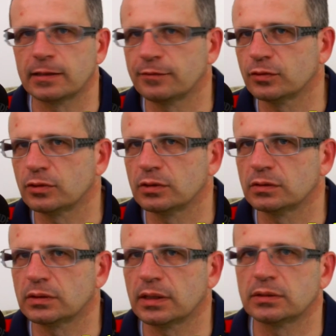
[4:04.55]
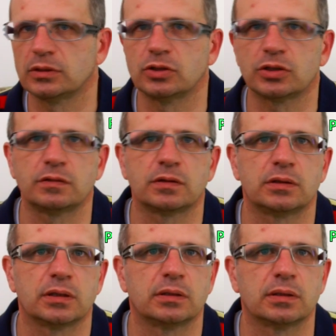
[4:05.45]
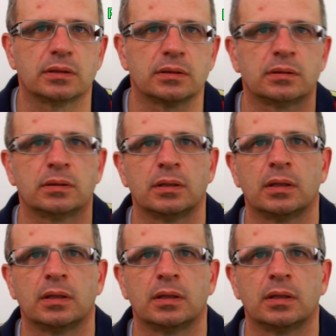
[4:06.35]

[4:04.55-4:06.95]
Telefon do rejestracji 601